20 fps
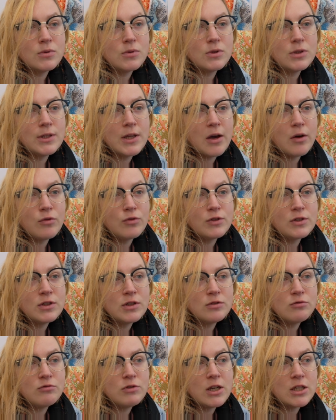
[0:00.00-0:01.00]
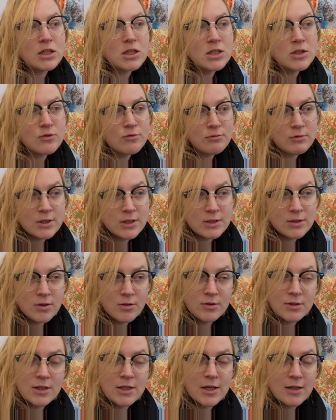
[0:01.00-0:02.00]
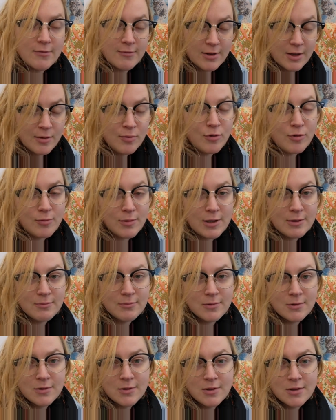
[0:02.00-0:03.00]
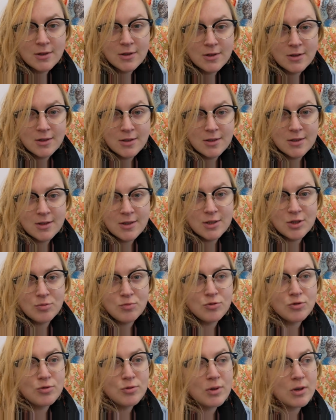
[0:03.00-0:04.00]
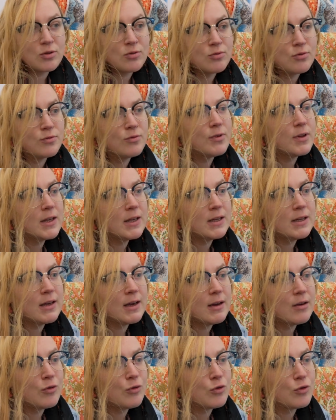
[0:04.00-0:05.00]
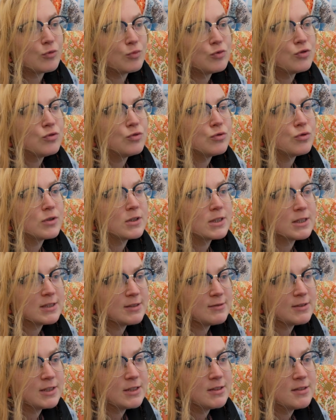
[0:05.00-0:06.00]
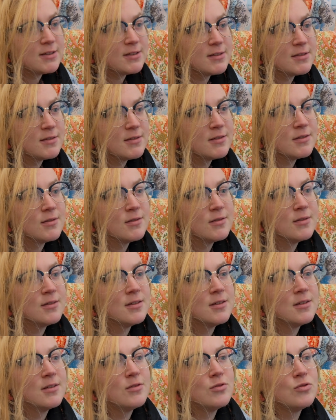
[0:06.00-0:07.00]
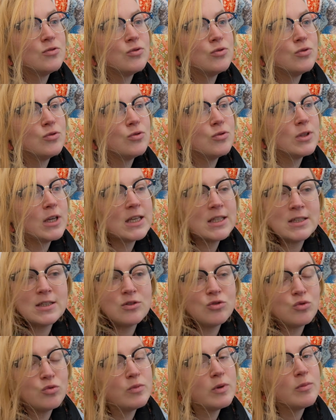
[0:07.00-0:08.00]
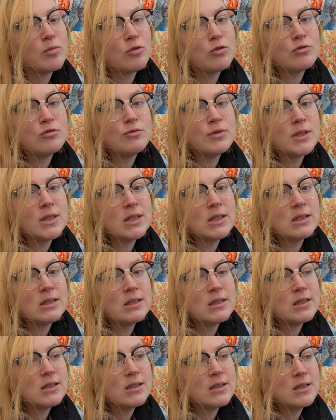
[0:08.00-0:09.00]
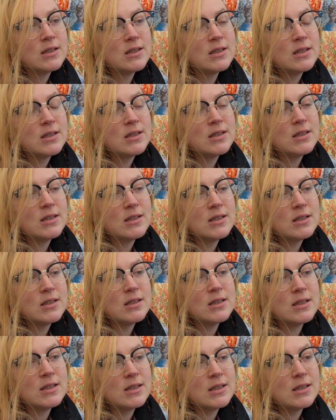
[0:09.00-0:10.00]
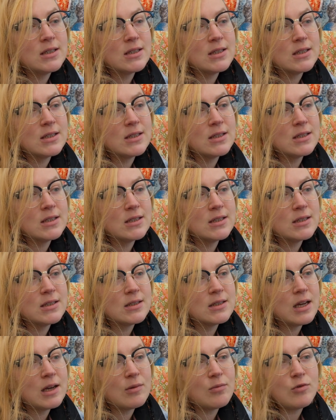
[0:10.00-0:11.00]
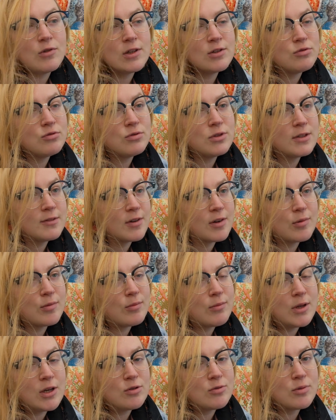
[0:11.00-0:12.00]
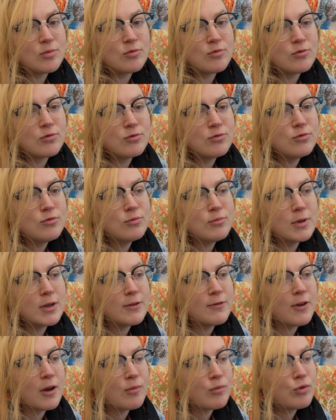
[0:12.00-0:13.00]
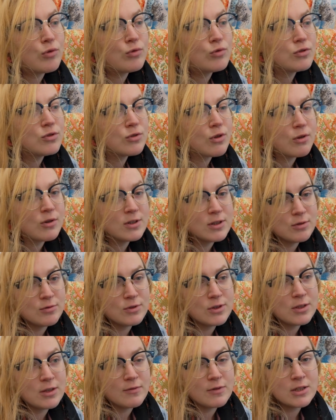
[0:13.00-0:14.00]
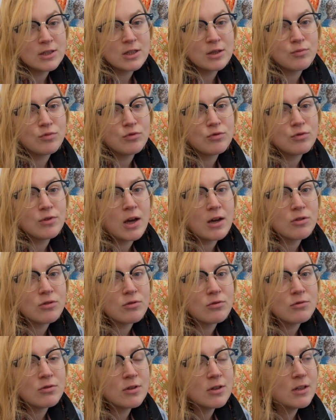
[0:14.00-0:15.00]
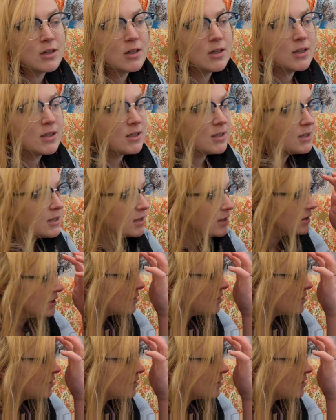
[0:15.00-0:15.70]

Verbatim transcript: il y a aussi eu la gestion des stocks, c'était un vrai problème. Et je me suis retrouvée en rupture très vite de quasi tous mes produits. Et clairement là-dessus j'ai vraiment mal joué mon coup, mais faire beaucoup de stocks c'est aussi investir beaucoup d'argent. Et